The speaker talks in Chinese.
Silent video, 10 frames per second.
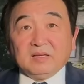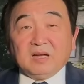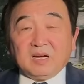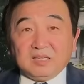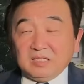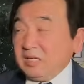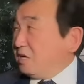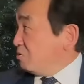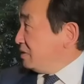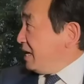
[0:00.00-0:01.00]
二零一
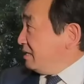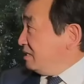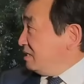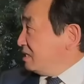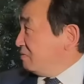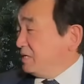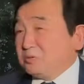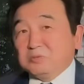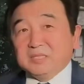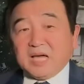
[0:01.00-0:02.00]
六年升为
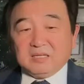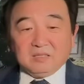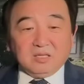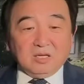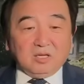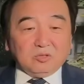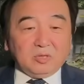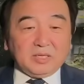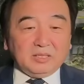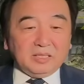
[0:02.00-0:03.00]
中将，
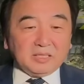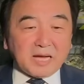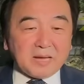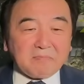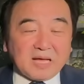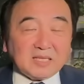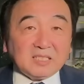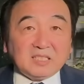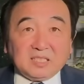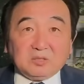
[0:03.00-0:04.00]
所以应该把它
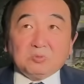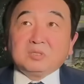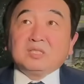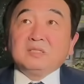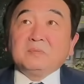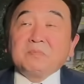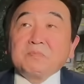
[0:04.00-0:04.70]
解读成。